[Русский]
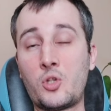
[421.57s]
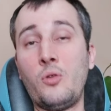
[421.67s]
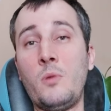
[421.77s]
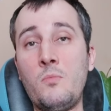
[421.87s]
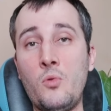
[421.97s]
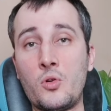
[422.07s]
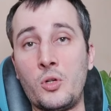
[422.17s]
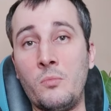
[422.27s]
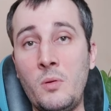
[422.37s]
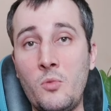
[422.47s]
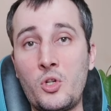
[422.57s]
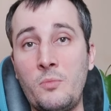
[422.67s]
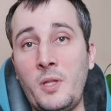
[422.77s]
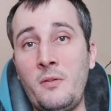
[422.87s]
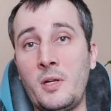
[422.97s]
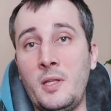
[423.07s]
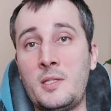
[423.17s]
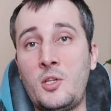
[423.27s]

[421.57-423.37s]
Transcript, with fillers: Что мы можем? Мы можем, наверное,